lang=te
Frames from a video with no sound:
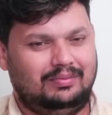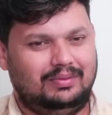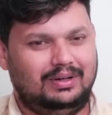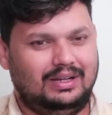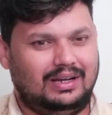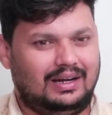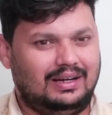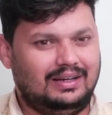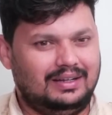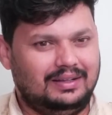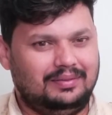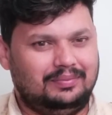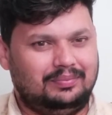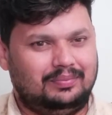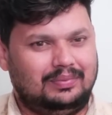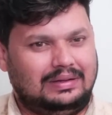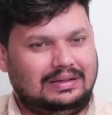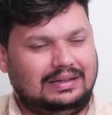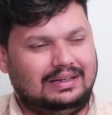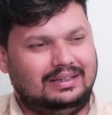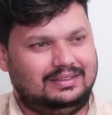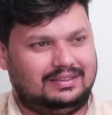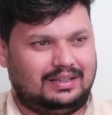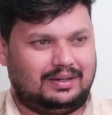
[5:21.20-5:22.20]
ఇప్పుడు అంటే
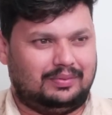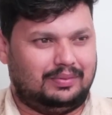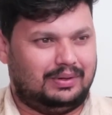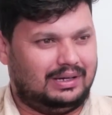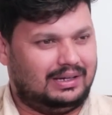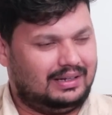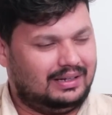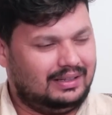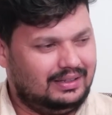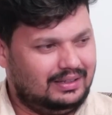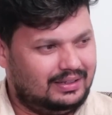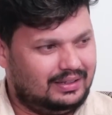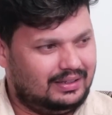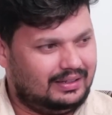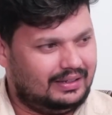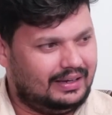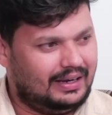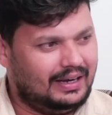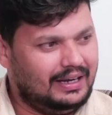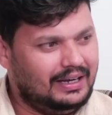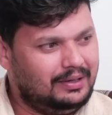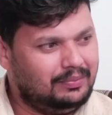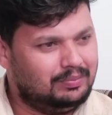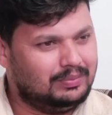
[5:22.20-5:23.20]
ఏంటి సార్ అంటే
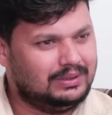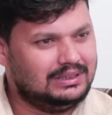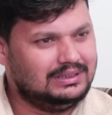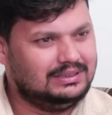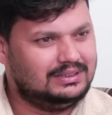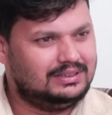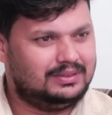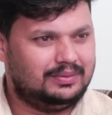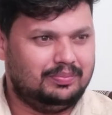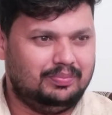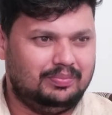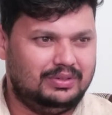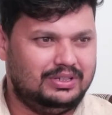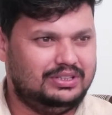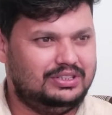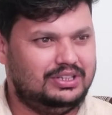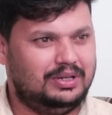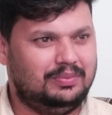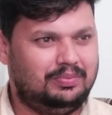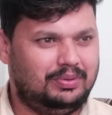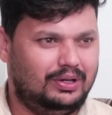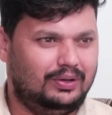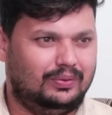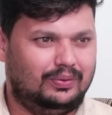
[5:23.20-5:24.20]
ఎయిట్ మంత్స్
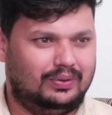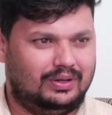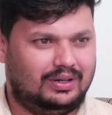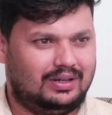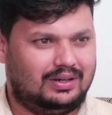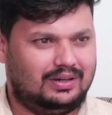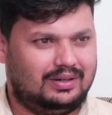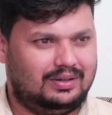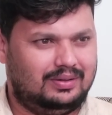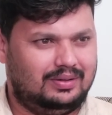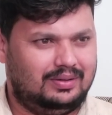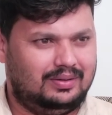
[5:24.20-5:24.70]
బీజేపీలో ఉన్నారు